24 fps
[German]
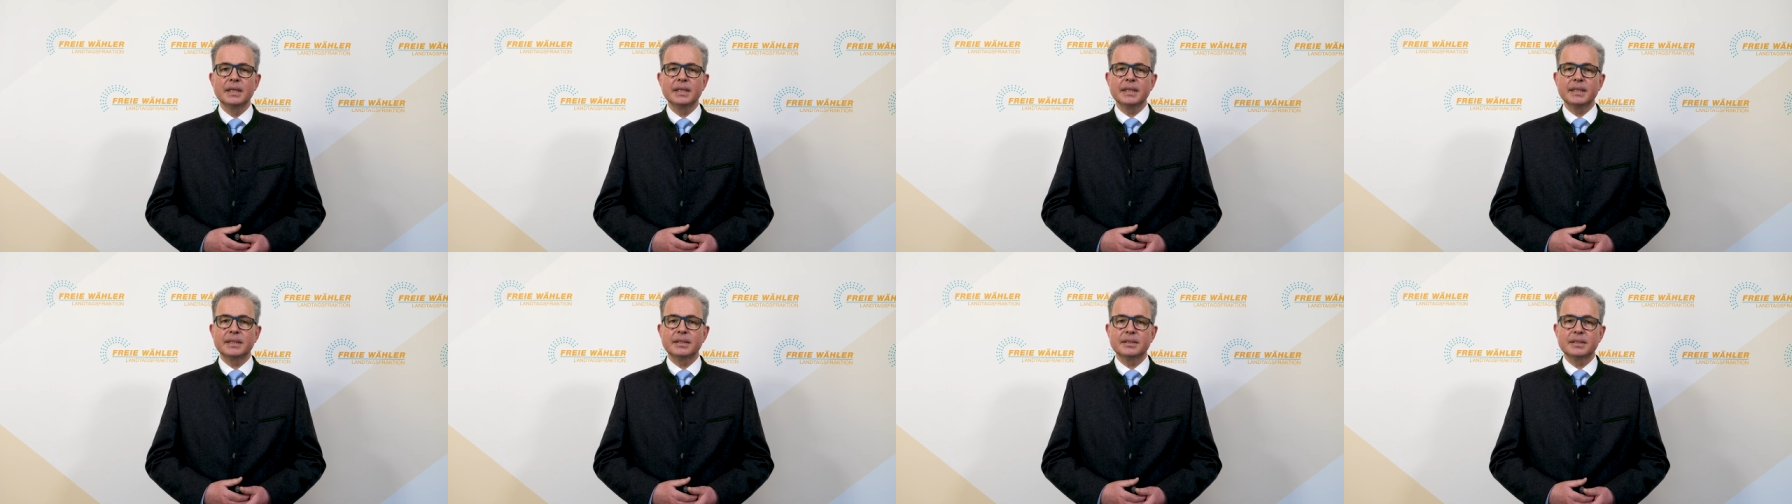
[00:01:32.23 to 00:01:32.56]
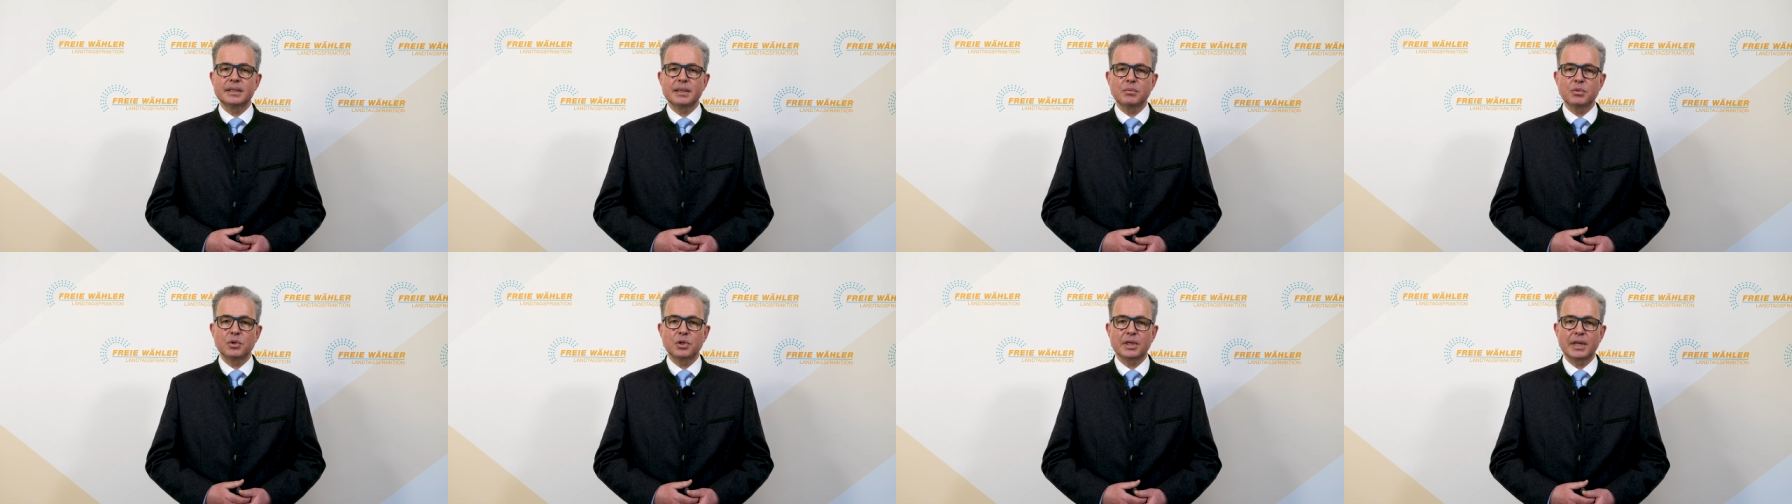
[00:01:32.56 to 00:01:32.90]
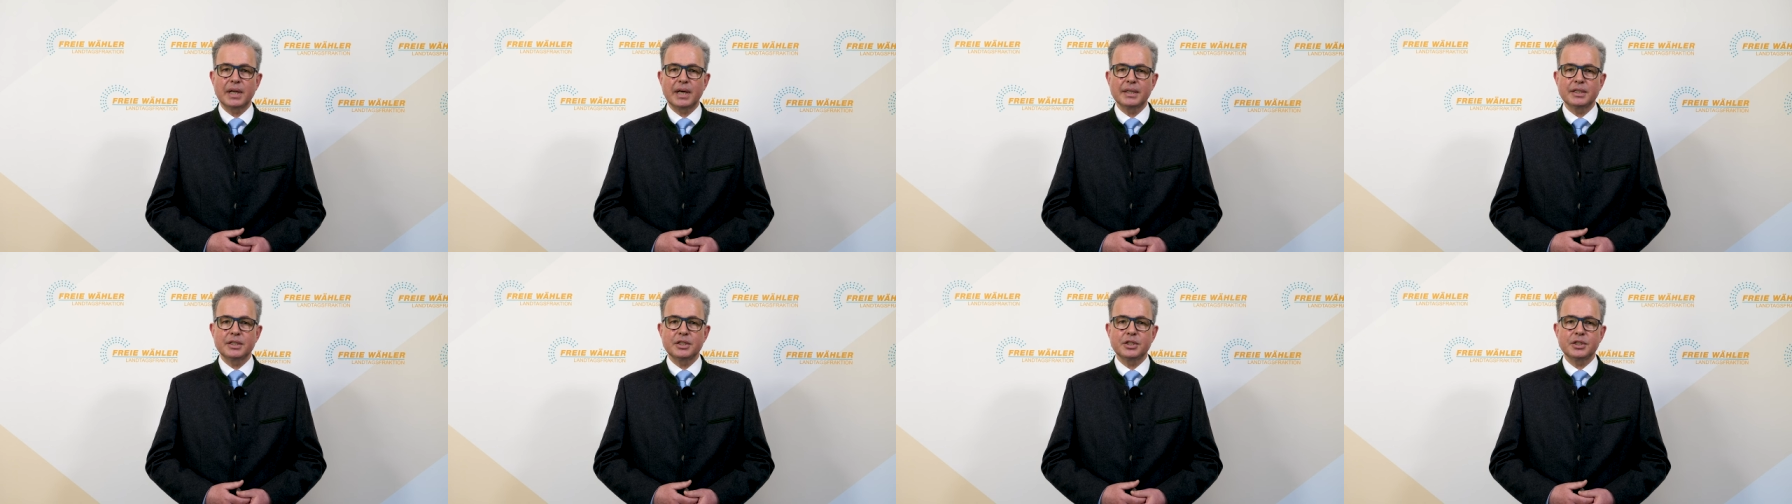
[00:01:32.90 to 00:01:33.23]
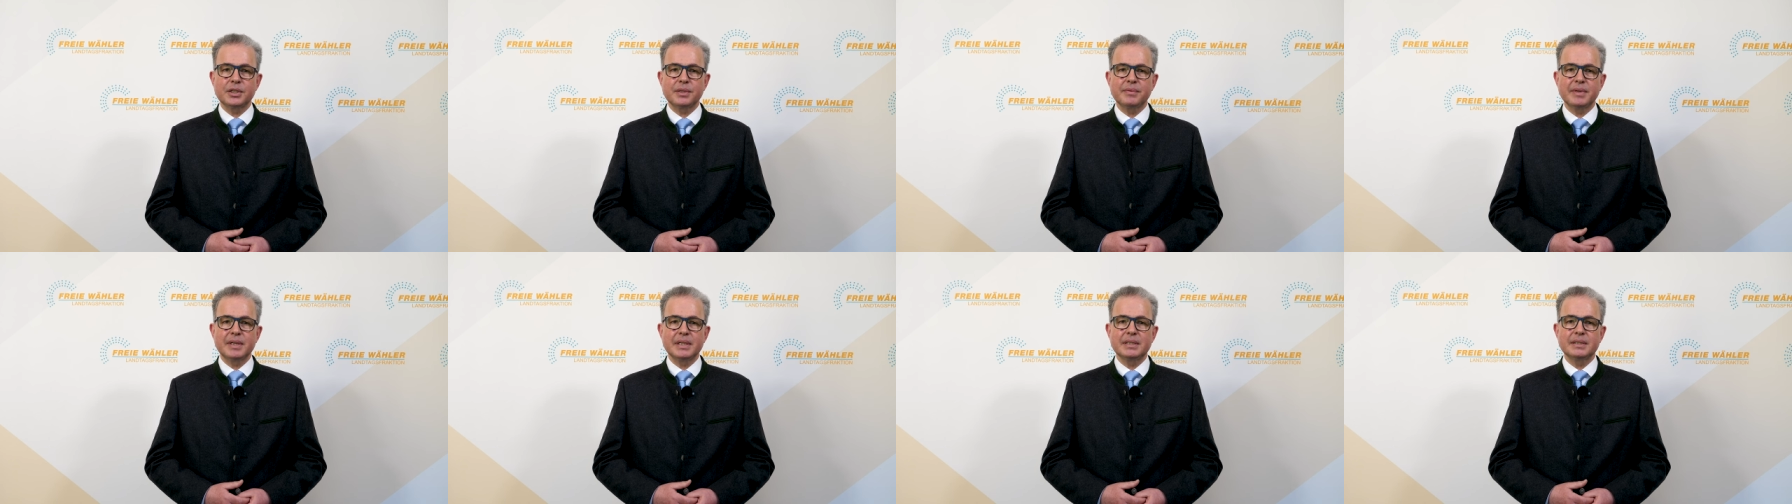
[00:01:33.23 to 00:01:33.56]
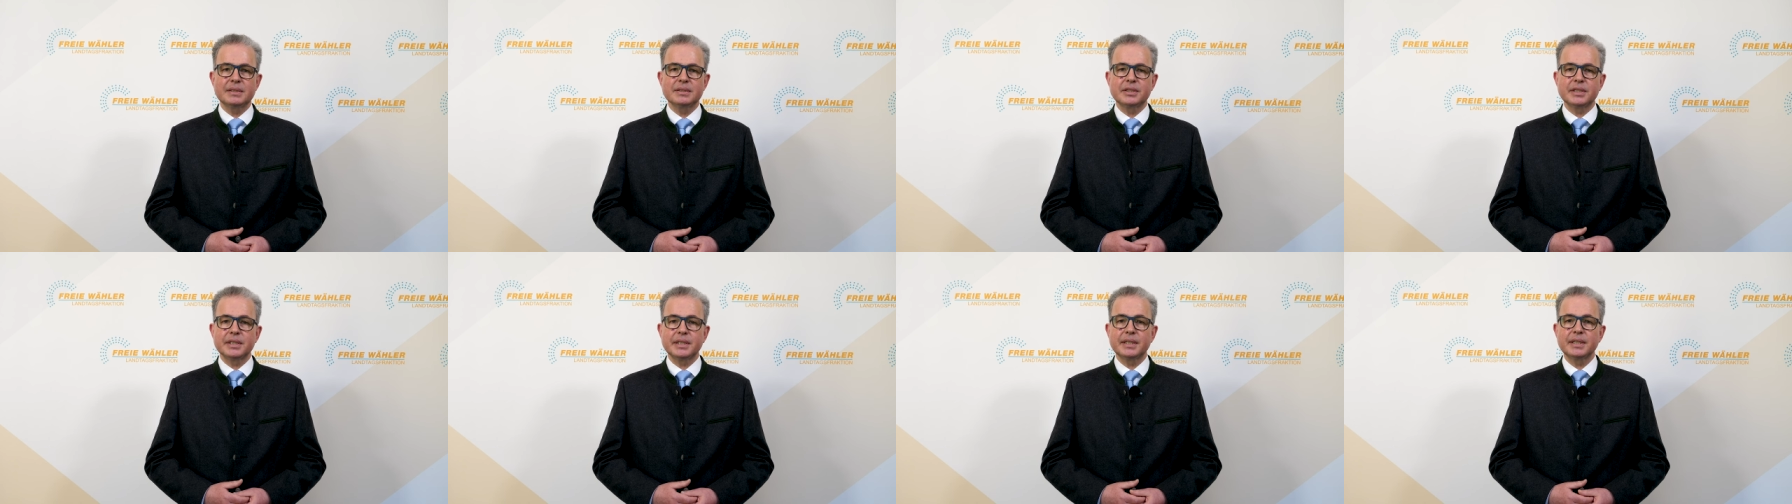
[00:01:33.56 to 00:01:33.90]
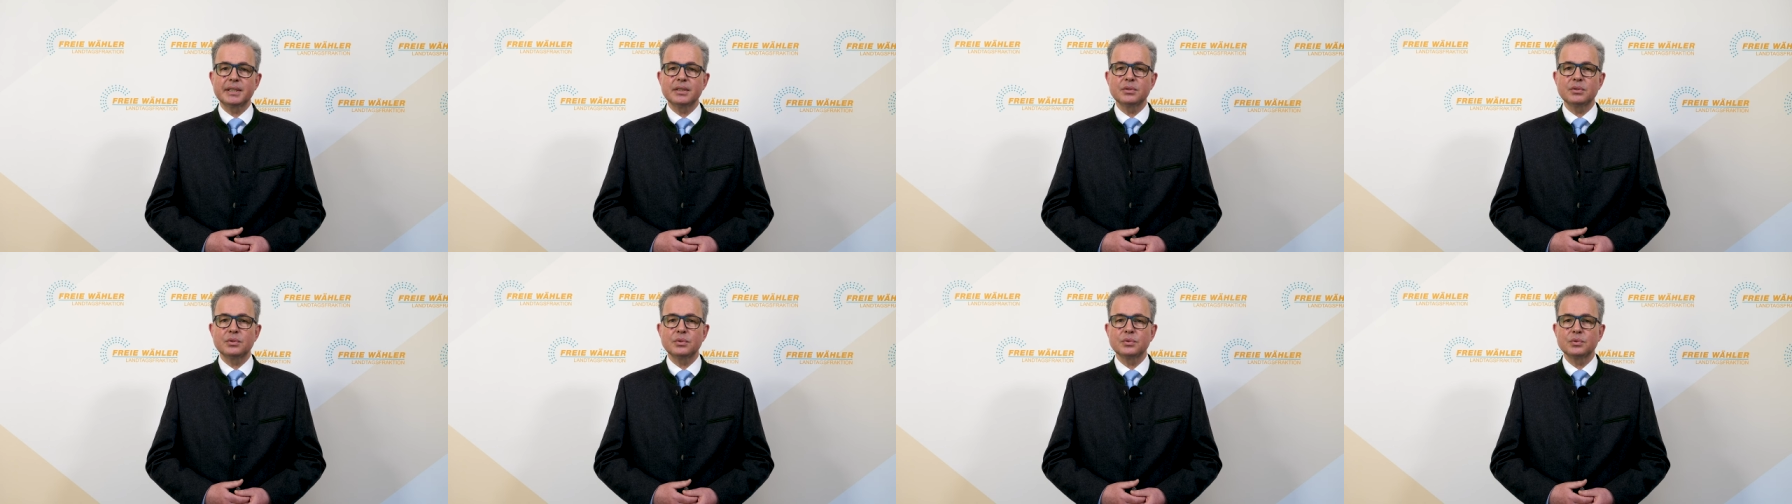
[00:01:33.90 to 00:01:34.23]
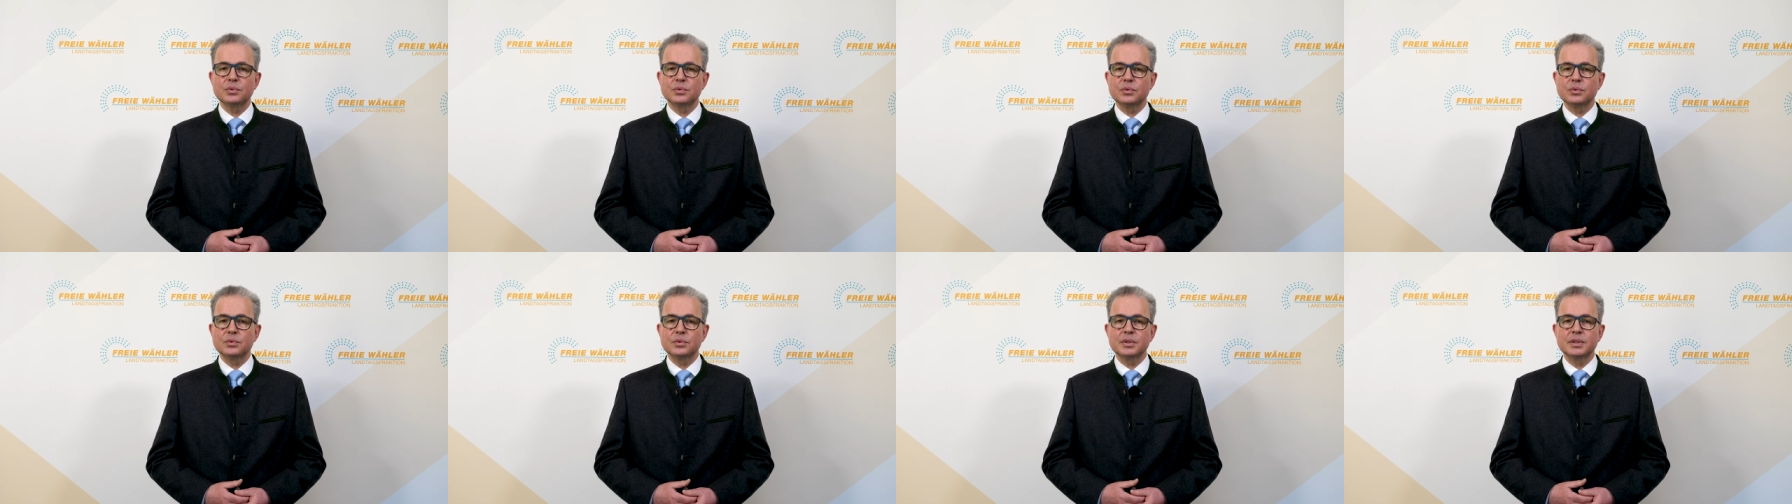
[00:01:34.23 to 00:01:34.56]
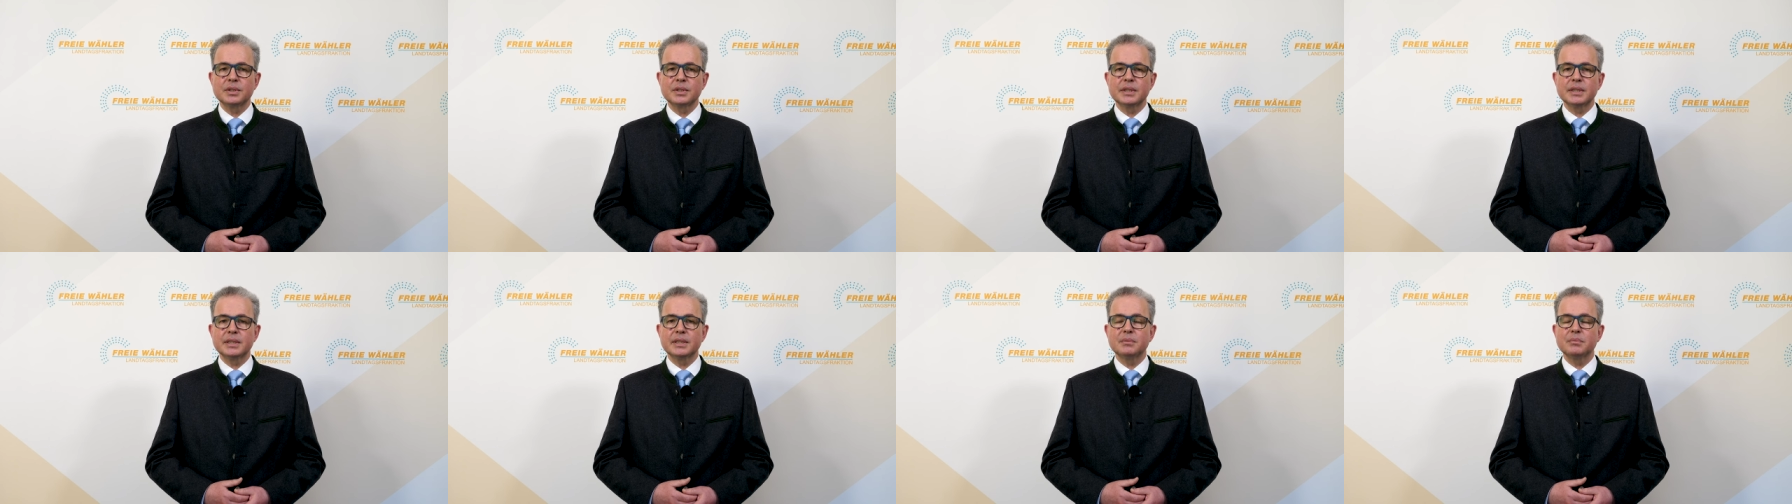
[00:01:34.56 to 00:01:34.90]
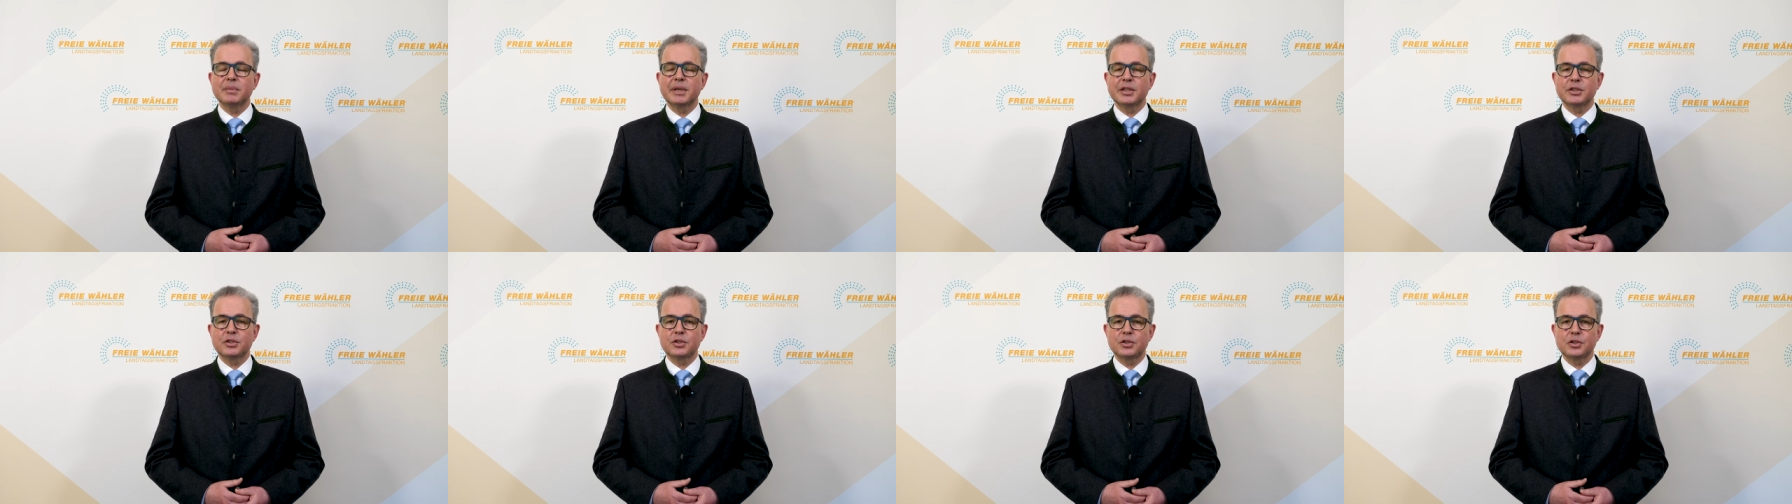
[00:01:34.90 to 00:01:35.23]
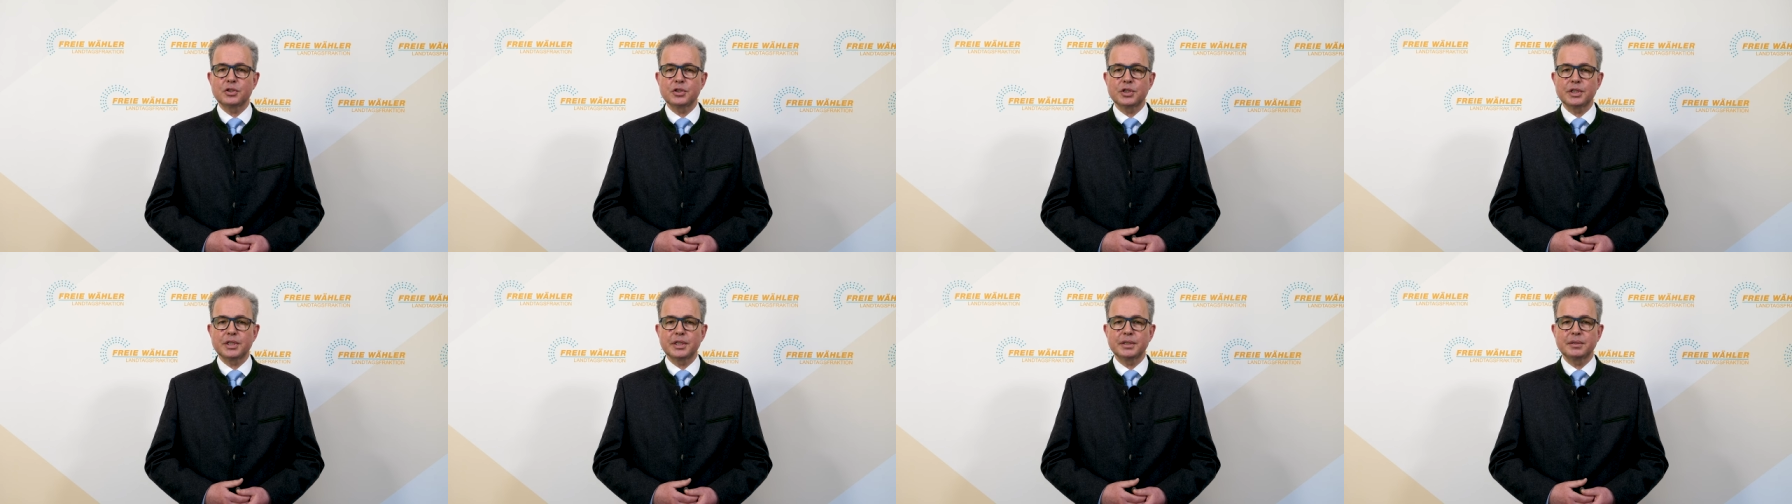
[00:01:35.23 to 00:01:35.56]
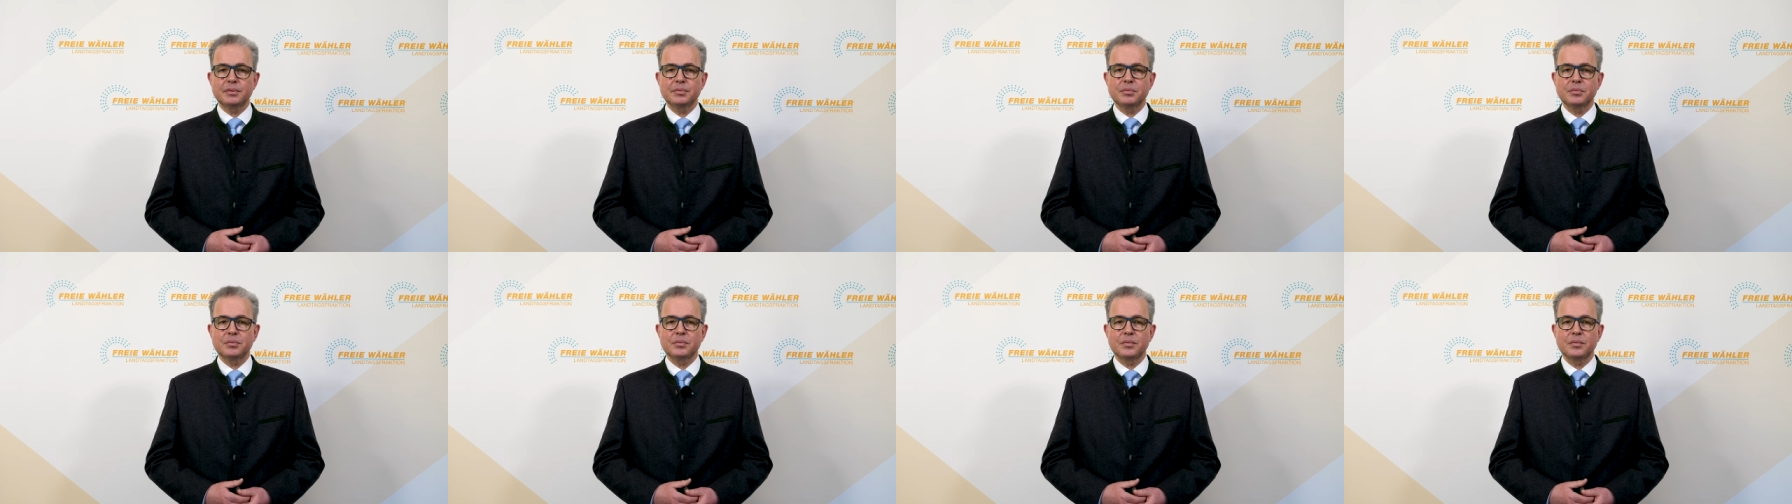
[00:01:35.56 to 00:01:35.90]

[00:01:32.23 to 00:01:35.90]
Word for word: ihren demokratisch gewählten Regierungen und ihren Menschen stehen.